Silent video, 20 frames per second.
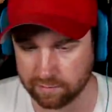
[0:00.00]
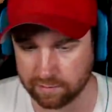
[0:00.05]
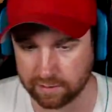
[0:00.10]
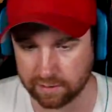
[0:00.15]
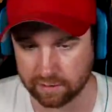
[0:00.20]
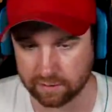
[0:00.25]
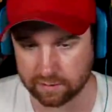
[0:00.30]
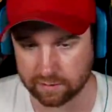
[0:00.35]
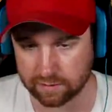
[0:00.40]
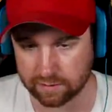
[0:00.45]

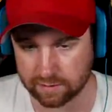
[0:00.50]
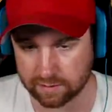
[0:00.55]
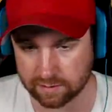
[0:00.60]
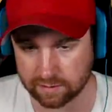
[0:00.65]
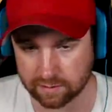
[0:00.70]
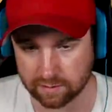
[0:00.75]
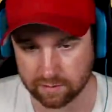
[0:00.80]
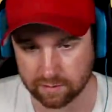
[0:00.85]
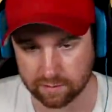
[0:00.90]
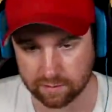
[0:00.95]
Dingens.
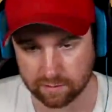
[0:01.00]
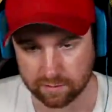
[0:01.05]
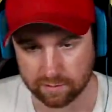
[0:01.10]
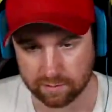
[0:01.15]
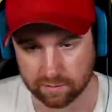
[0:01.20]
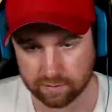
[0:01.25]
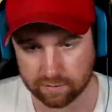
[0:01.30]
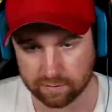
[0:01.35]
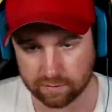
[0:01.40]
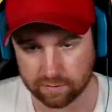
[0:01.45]

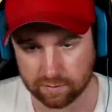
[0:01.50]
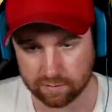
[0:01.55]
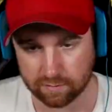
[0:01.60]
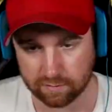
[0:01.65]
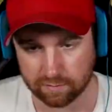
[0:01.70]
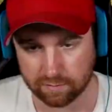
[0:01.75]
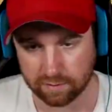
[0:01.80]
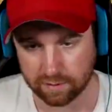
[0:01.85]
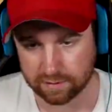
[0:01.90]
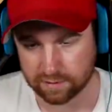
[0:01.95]

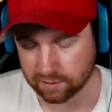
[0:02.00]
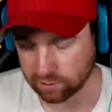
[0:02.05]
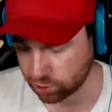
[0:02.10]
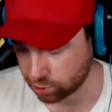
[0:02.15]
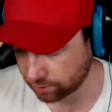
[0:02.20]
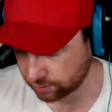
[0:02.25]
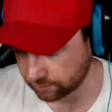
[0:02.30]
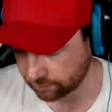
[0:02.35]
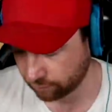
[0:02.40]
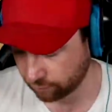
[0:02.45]
Hier ist die
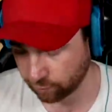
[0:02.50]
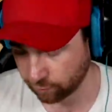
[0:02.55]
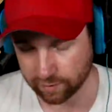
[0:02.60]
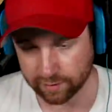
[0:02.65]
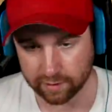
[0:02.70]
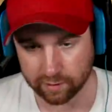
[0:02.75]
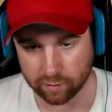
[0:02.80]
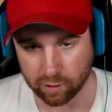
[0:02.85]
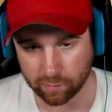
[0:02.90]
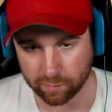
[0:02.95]
scheiß Vögel, die
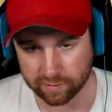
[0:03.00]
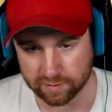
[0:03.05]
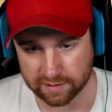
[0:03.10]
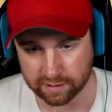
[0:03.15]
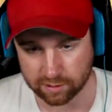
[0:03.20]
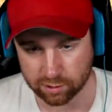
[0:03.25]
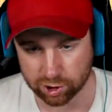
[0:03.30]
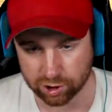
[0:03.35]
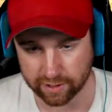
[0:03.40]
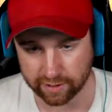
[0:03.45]
ihren Kopf in den Sand
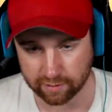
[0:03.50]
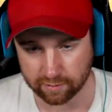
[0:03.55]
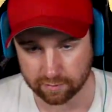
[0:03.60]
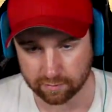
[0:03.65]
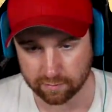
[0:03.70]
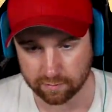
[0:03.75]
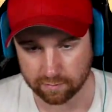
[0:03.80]
stecken.